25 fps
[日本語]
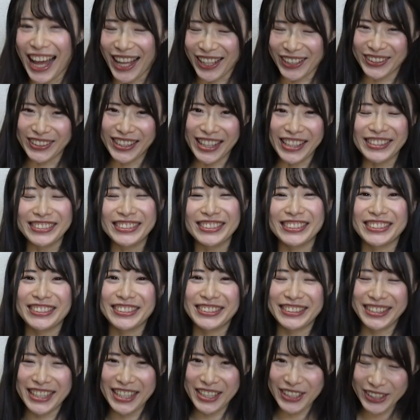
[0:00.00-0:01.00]
チュチュって、
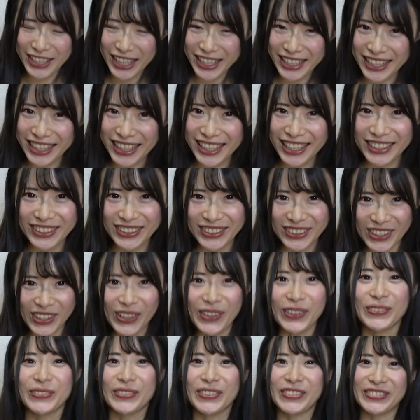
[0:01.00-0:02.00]
あの、ダウンロードして
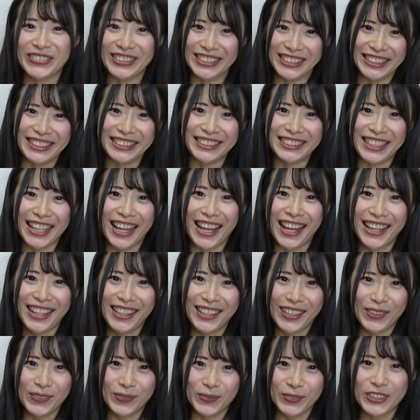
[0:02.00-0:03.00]
いただけると、も
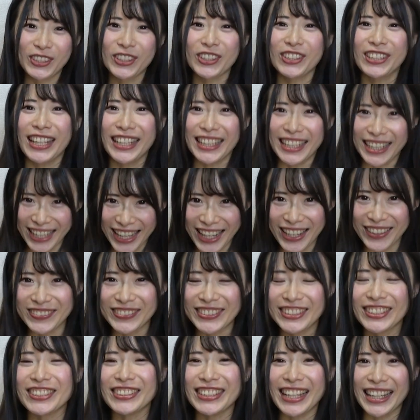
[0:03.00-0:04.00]
うめちゃくちゃ
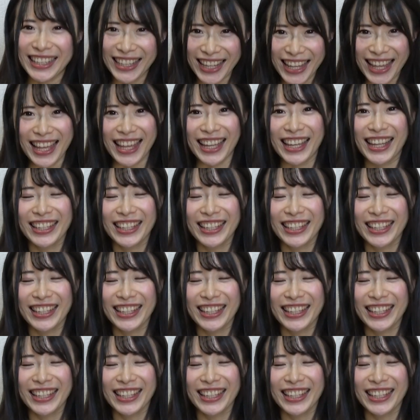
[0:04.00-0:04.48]
無料なんでね、